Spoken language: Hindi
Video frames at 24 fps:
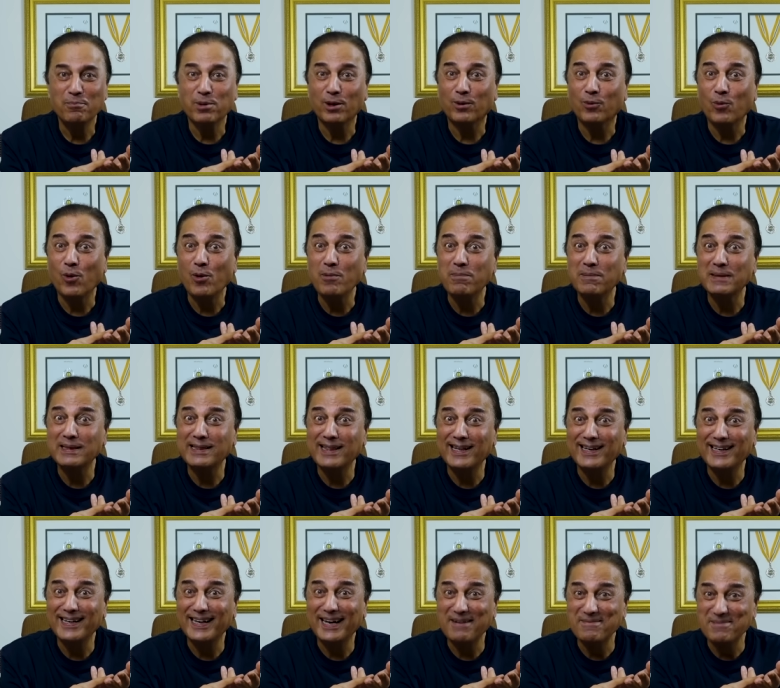पर कोई
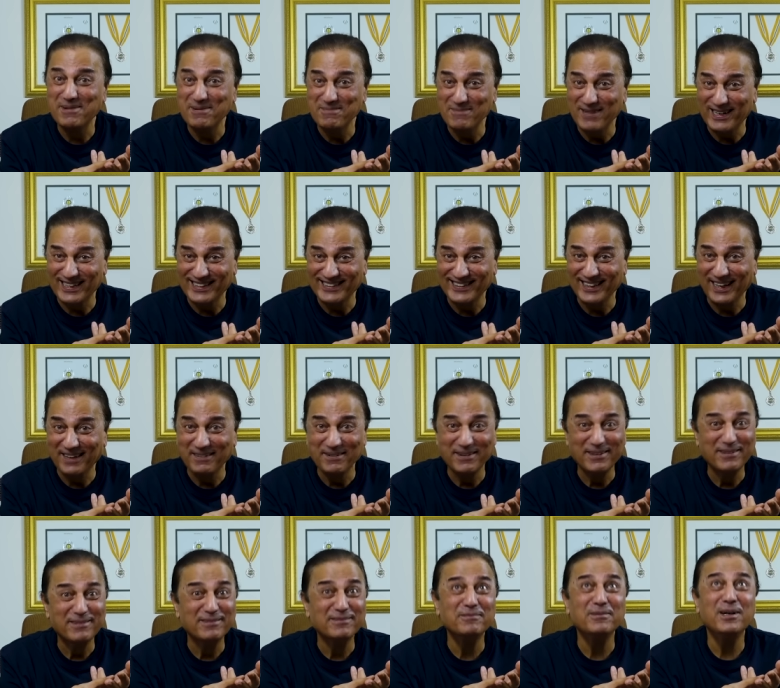पता नहीं अभी मासियाँ
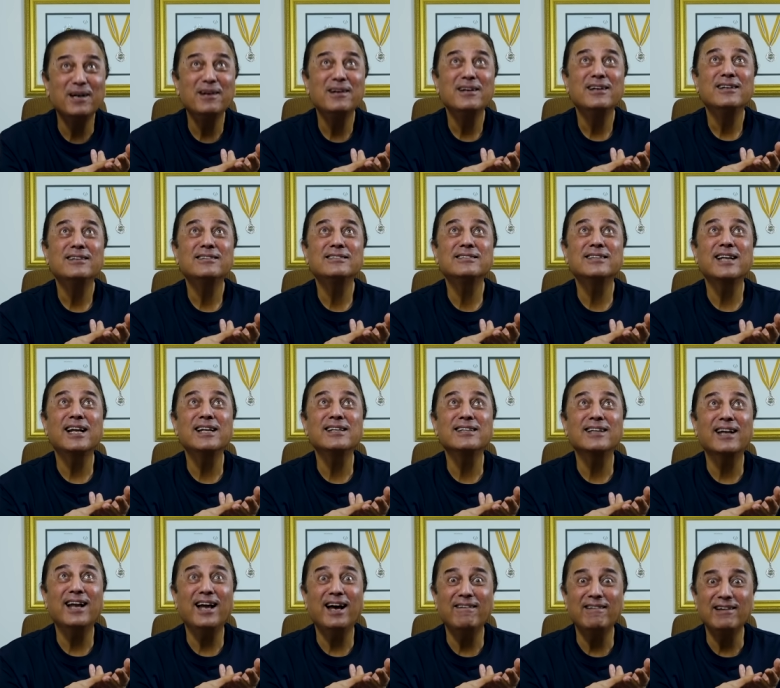
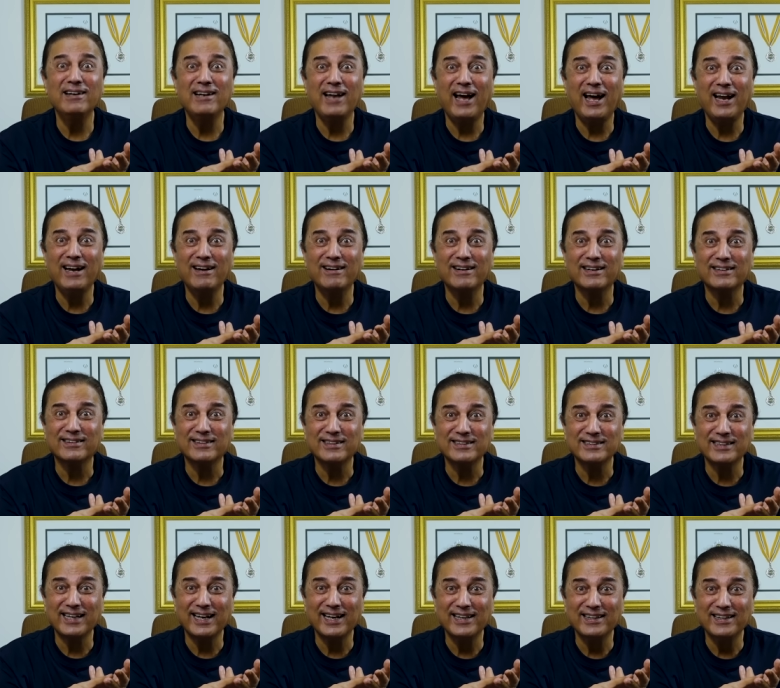जलसला आवे नाइन रिक्टर
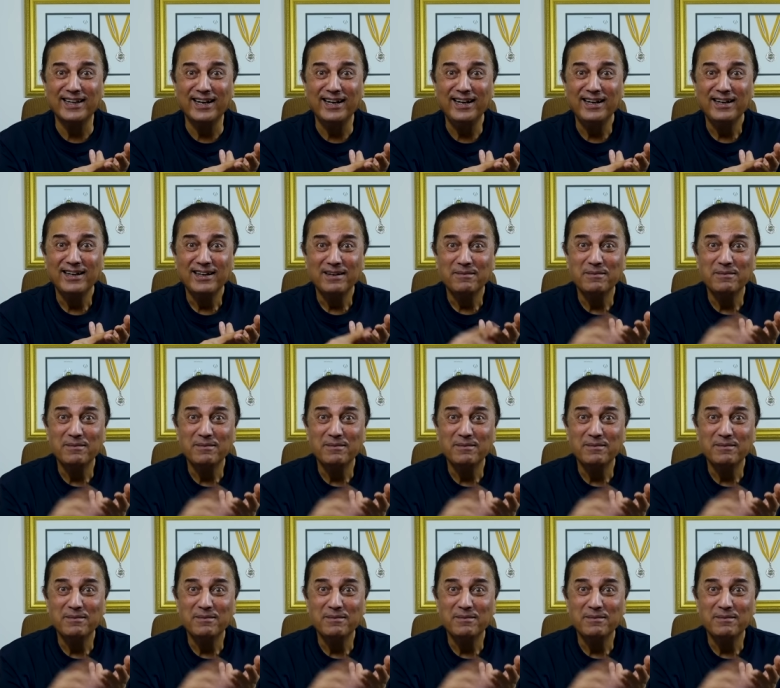स्केल का